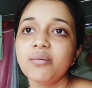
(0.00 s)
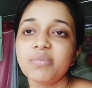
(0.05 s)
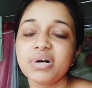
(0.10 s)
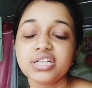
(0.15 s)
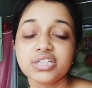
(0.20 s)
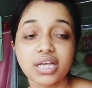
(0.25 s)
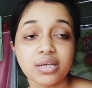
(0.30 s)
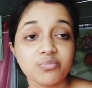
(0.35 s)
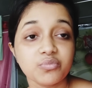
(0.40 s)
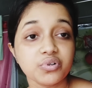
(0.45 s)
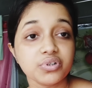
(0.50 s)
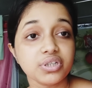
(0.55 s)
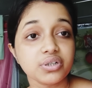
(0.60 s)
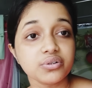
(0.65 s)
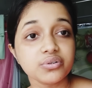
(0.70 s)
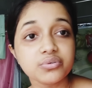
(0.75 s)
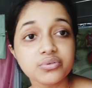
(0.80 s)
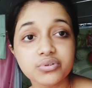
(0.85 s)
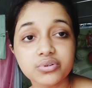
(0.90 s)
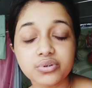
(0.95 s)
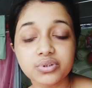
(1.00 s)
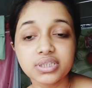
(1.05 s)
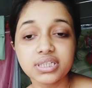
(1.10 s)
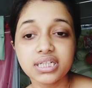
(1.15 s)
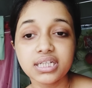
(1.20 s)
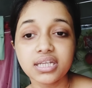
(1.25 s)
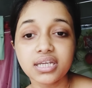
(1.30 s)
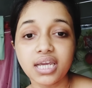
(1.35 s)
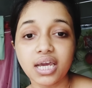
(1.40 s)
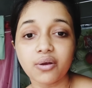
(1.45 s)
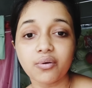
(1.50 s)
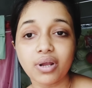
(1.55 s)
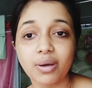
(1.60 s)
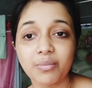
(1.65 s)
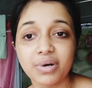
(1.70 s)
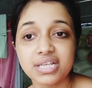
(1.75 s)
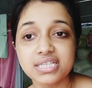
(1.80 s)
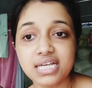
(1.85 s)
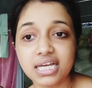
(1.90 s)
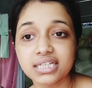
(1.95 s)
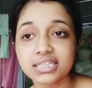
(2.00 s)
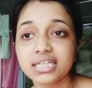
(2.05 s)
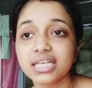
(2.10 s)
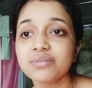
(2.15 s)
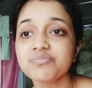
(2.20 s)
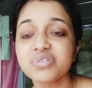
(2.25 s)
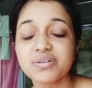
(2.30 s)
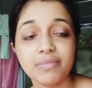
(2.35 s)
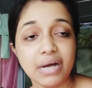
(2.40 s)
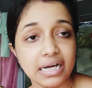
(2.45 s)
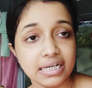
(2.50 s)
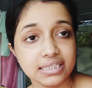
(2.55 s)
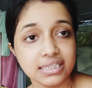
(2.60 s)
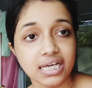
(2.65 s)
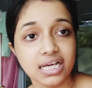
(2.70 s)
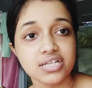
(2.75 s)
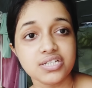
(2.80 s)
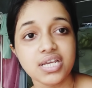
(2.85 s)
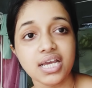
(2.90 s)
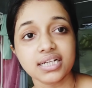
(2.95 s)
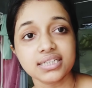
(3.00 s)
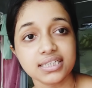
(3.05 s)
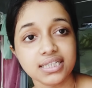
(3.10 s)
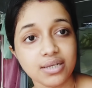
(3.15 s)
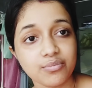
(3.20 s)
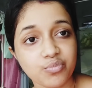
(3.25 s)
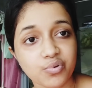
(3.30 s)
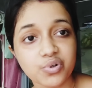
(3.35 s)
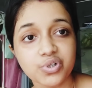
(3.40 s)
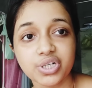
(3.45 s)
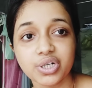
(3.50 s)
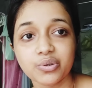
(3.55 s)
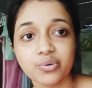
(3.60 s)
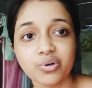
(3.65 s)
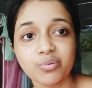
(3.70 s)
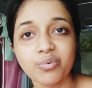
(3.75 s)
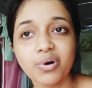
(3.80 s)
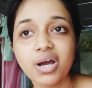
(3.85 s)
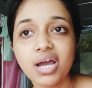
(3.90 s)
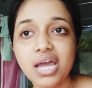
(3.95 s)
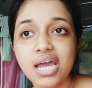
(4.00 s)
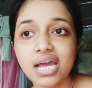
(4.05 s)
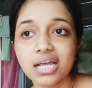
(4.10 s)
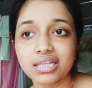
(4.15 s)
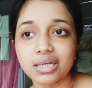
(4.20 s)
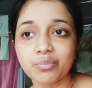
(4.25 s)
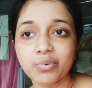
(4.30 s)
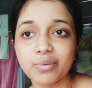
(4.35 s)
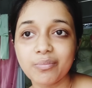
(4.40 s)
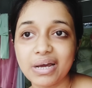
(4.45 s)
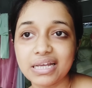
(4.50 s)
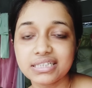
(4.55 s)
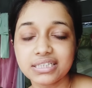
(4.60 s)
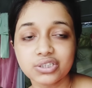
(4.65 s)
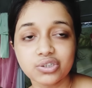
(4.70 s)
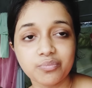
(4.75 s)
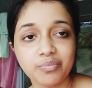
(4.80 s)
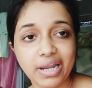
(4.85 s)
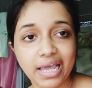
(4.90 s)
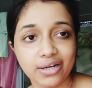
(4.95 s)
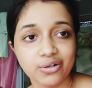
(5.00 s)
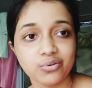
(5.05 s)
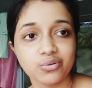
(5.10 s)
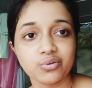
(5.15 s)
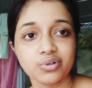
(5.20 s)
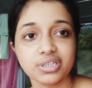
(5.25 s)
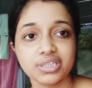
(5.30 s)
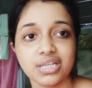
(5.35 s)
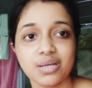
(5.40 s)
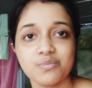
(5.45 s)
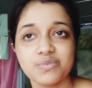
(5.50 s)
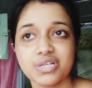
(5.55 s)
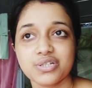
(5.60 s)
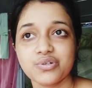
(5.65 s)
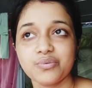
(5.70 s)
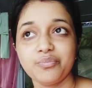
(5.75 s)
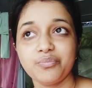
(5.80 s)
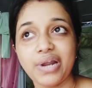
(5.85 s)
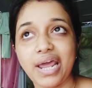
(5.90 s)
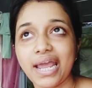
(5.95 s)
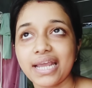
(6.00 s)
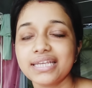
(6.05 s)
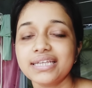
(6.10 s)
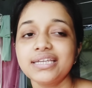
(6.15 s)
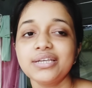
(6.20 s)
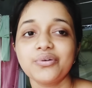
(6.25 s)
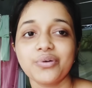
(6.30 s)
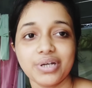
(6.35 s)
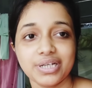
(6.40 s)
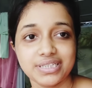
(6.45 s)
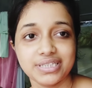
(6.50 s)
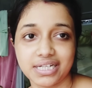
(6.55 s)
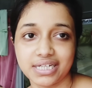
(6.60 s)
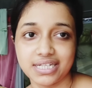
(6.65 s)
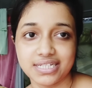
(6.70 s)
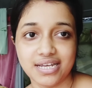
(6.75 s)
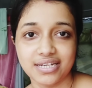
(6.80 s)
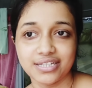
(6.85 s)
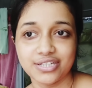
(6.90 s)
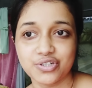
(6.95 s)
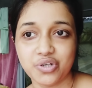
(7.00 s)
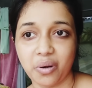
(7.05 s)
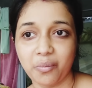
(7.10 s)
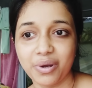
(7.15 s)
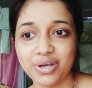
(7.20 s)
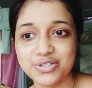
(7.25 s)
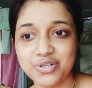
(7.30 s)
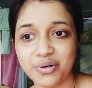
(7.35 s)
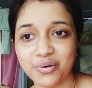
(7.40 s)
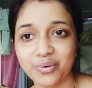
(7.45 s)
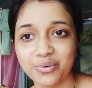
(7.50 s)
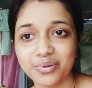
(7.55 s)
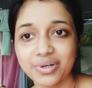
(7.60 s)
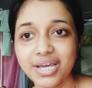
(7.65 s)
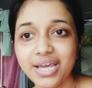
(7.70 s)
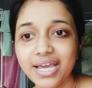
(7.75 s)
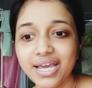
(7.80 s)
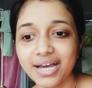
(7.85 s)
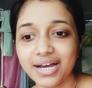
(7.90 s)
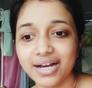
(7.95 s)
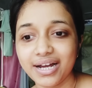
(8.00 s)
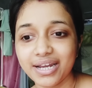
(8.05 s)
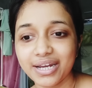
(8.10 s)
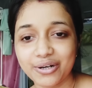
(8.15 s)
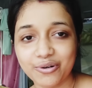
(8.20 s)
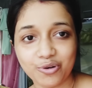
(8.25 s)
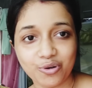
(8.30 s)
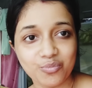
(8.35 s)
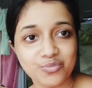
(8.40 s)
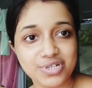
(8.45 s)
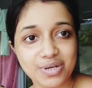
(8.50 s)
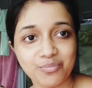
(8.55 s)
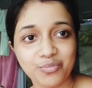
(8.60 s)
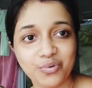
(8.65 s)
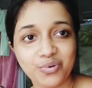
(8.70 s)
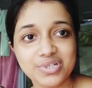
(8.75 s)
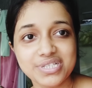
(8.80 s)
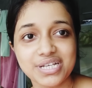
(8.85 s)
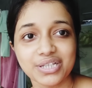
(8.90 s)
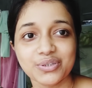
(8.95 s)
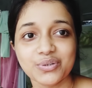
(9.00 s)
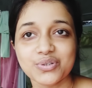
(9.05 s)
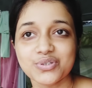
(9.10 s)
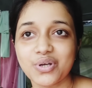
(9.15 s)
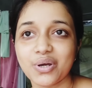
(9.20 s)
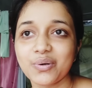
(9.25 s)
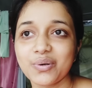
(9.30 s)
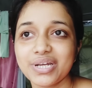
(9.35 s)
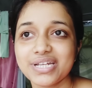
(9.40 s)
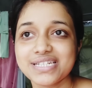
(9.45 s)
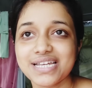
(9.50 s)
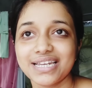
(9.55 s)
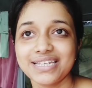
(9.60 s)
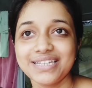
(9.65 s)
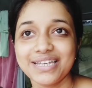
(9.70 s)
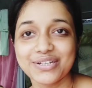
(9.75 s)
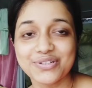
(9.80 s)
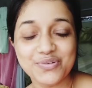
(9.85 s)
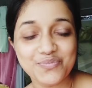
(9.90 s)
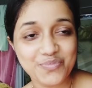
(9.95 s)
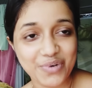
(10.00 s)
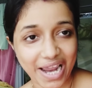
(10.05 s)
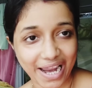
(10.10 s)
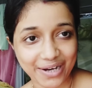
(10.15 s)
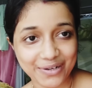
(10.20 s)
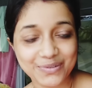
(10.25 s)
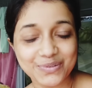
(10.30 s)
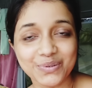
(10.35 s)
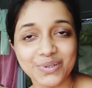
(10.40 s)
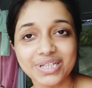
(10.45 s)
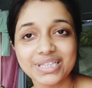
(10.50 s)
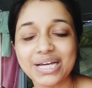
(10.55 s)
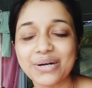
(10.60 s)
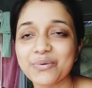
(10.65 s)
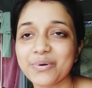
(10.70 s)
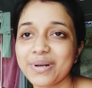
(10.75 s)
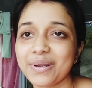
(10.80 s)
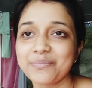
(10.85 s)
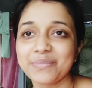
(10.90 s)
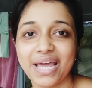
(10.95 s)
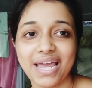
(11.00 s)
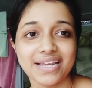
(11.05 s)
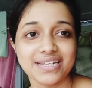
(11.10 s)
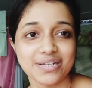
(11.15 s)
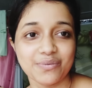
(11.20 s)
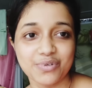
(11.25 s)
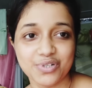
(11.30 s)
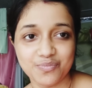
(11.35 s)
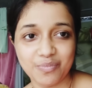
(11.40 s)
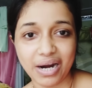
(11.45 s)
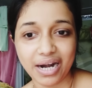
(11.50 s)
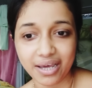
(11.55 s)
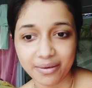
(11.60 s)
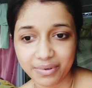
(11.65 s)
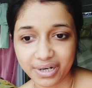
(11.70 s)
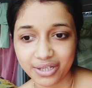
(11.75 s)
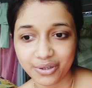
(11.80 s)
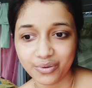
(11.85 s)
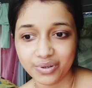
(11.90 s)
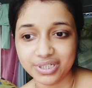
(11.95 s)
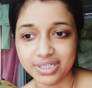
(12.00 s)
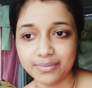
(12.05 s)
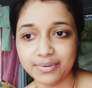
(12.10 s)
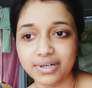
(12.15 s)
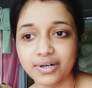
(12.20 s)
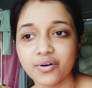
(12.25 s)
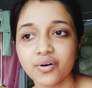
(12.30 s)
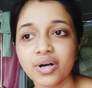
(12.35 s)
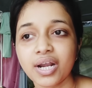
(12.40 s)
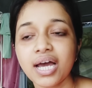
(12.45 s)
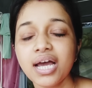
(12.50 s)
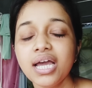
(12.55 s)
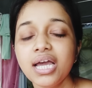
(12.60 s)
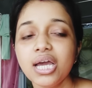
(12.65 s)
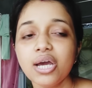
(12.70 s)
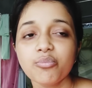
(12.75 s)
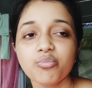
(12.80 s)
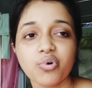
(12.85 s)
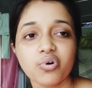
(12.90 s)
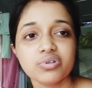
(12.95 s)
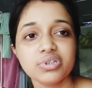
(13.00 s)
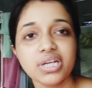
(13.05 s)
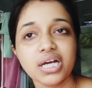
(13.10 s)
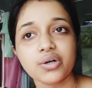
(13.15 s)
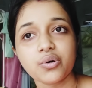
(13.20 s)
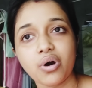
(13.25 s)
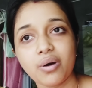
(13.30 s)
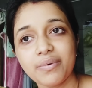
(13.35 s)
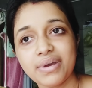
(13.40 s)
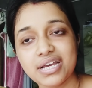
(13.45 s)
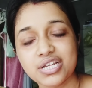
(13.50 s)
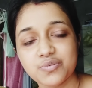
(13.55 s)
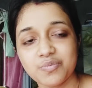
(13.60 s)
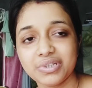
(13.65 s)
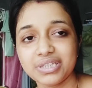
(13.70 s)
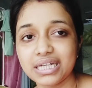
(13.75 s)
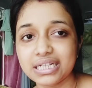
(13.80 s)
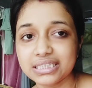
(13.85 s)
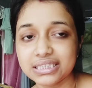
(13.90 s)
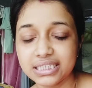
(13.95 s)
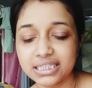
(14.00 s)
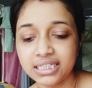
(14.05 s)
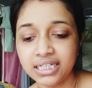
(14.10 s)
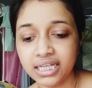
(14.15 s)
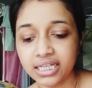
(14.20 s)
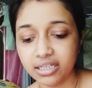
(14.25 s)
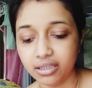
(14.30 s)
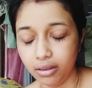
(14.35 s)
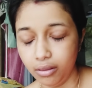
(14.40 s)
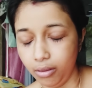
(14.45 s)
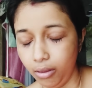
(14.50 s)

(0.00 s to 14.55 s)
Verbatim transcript: বাট সেই মুহূর্তে কোনো উত্তর দিইনি কারণ আমরা চাইছিলাম যে বাড়িতে আসে এক জায়গায় বসে করব তারপরে মাঝে একটু প্ল্যানও করেছিলাম যে একটু কি হয়ে যাক এটা নিয়ে সবাই যখন এরকমটা বলছে তো চলো এটা নিয়ে একটু প্র্যাঙ্ক করি তা বললাম না এটা বেশ বাড়াবাড়ি হয়ে যাবে কারণ বৌদিরা কবে আসবে আসবে তার ঠিক নেই